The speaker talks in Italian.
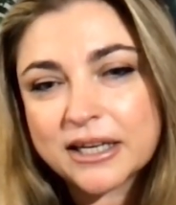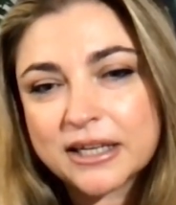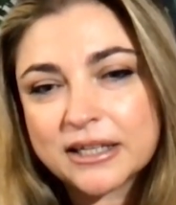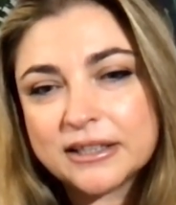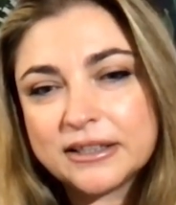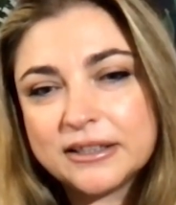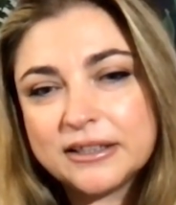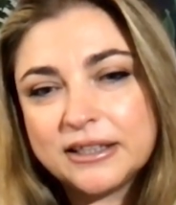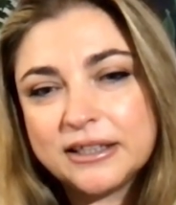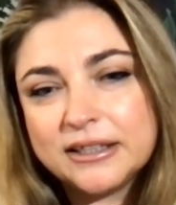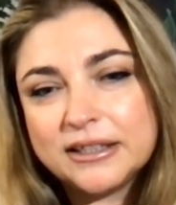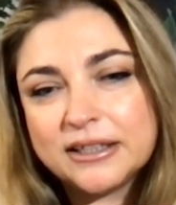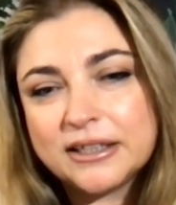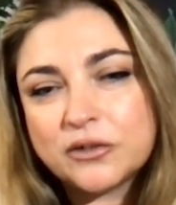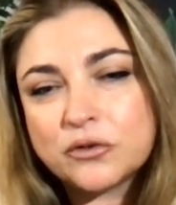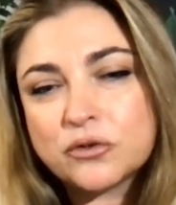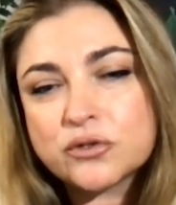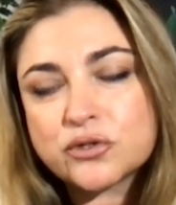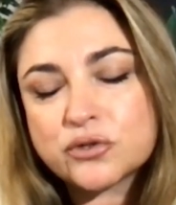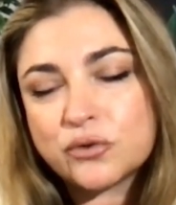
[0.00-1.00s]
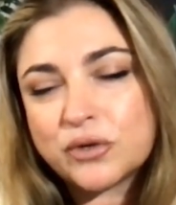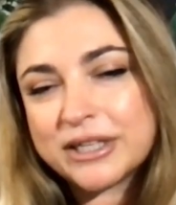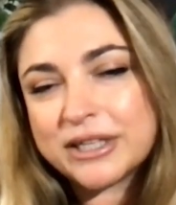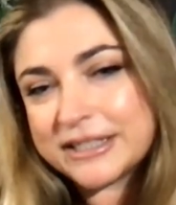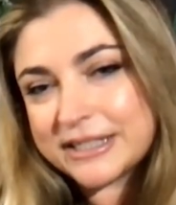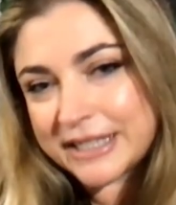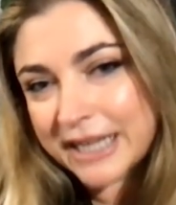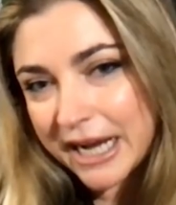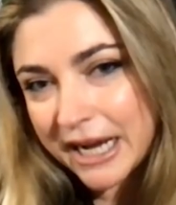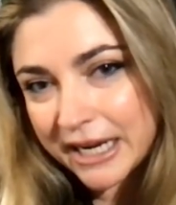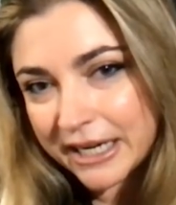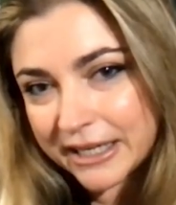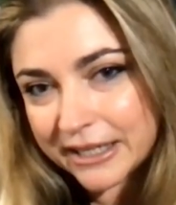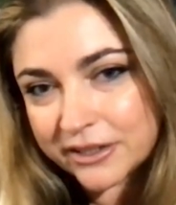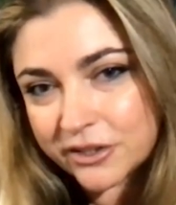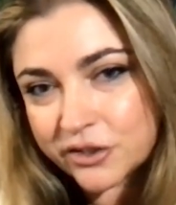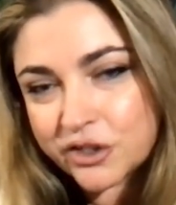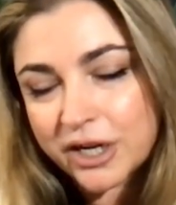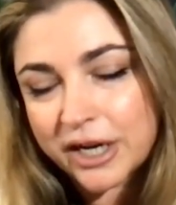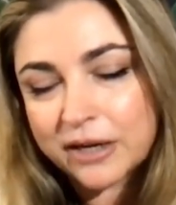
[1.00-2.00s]
eh, di
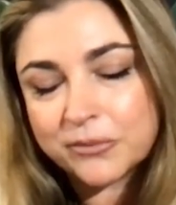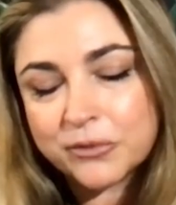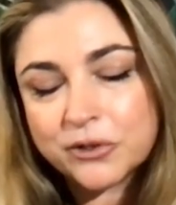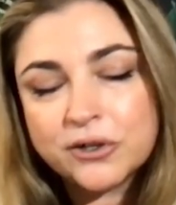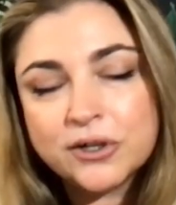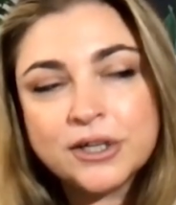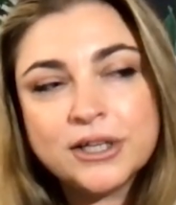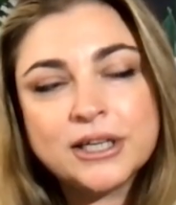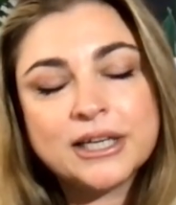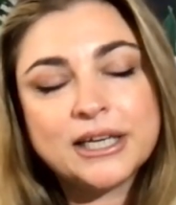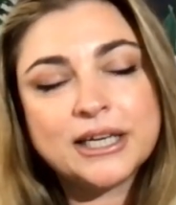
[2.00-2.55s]
consulenziale, diciamo,